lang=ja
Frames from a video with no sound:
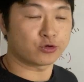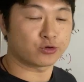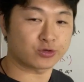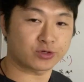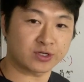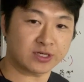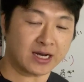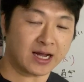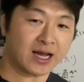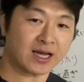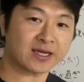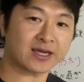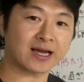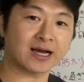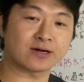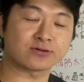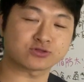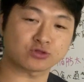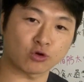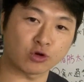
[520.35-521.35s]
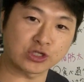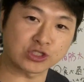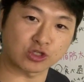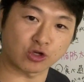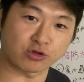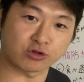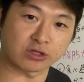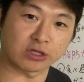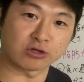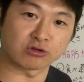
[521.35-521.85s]
ふくらはぎが太い
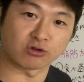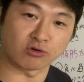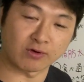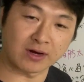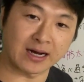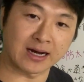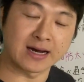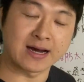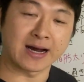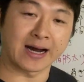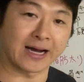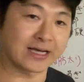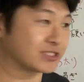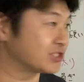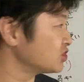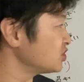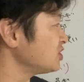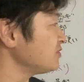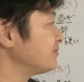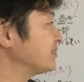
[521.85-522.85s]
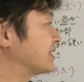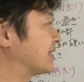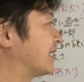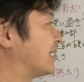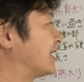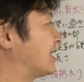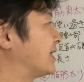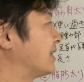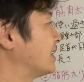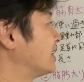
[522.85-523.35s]
人っていうのは足首
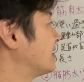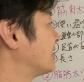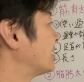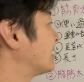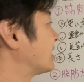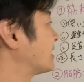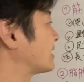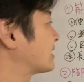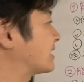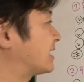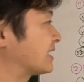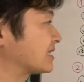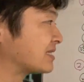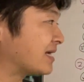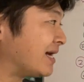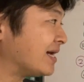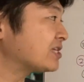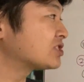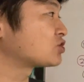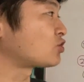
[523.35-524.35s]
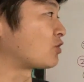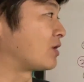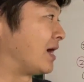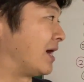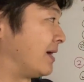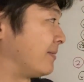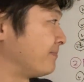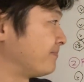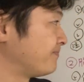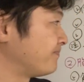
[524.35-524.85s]
が硬い人が